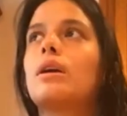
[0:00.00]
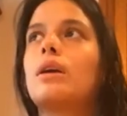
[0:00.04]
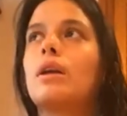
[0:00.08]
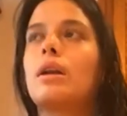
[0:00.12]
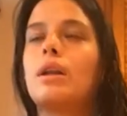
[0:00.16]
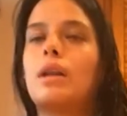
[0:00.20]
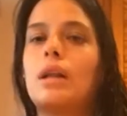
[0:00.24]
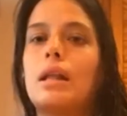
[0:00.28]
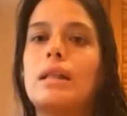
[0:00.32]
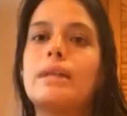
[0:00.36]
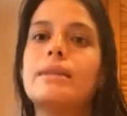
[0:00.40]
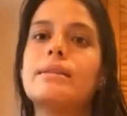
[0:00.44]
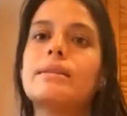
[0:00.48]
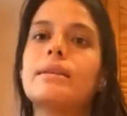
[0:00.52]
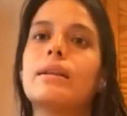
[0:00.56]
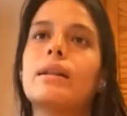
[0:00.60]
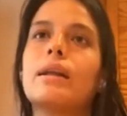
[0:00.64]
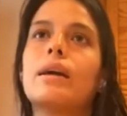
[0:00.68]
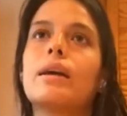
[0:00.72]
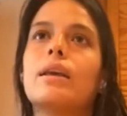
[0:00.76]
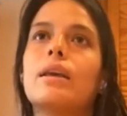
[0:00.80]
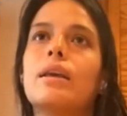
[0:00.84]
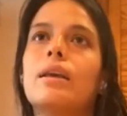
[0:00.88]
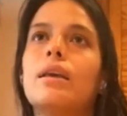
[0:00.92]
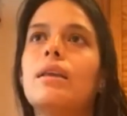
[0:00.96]
que realizan
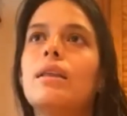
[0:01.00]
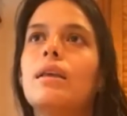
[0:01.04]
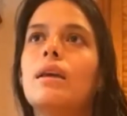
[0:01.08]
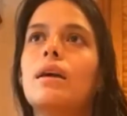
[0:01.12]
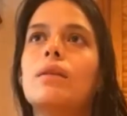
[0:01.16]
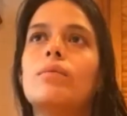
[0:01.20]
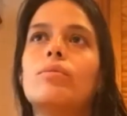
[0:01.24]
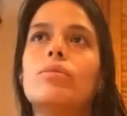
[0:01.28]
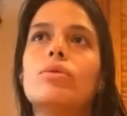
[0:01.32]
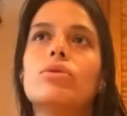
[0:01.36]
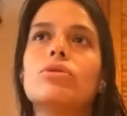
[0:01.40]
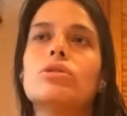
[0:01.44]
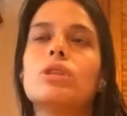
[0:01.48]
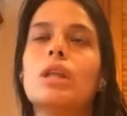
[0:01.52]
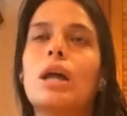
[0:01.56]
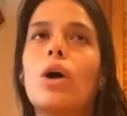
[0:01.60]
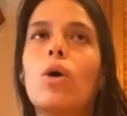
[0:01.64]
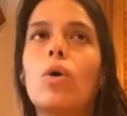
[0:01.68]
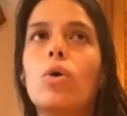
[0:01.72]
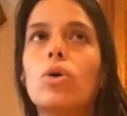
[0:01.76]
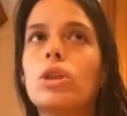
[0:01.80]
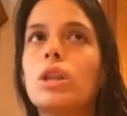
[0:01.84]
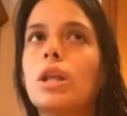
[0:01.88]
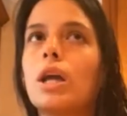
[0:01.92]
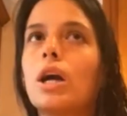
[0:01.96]
aquí, digamos, la
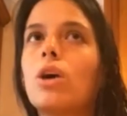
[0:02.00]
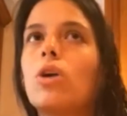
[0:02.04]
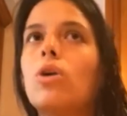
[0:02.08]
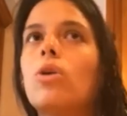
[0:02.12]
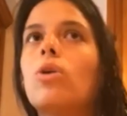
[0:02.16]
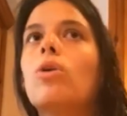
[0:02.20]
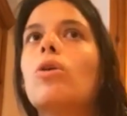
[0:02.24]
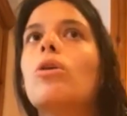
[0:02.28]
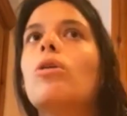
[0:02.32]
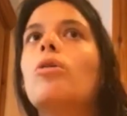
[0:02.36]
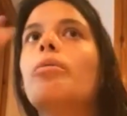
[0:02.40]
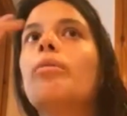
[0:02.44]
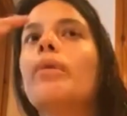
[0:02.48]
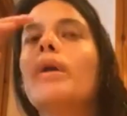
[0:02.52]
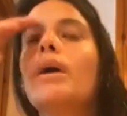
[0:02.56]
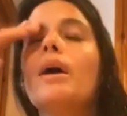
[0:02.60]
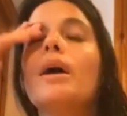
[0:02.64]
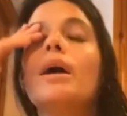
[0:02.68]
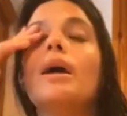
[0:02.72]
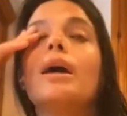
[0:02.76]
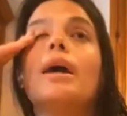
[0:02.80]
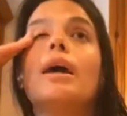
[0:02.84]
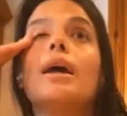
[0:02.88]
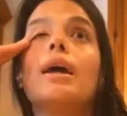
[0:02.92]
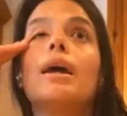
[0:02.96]
Gotia Cop
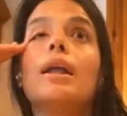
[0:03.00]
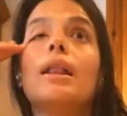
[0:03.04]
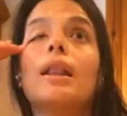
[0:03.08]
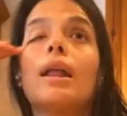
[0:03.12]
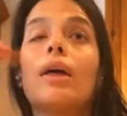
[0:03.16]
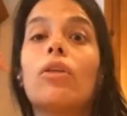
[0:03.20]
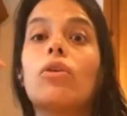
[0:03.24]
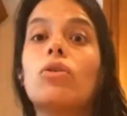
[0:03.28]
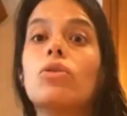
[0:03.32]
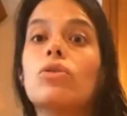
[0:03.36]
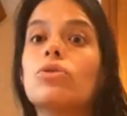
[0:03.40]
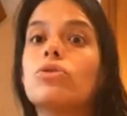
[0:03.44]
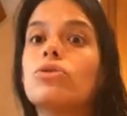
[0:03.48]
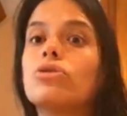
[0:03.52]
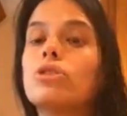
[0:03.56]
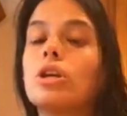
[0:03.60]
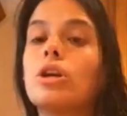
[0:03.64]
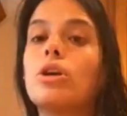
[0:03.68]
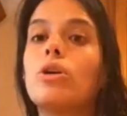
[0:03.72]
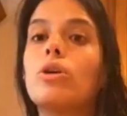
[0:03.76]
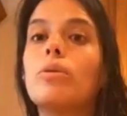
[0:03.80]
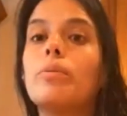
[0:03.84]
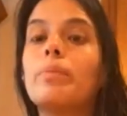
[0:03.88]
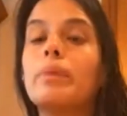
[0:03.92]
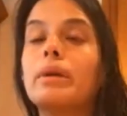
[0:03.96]
eh, la Donosti
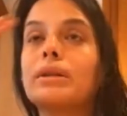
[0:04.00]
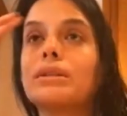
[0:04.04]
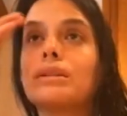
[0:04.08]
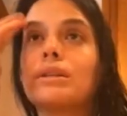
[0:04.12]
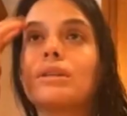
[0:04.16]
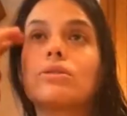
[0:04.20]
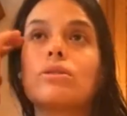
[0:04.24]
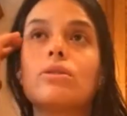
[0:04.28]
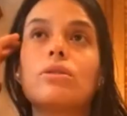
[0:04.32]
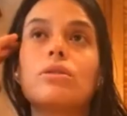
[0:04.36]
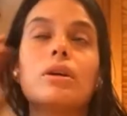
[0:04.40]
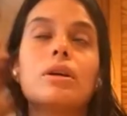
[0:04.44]
Cup y estas,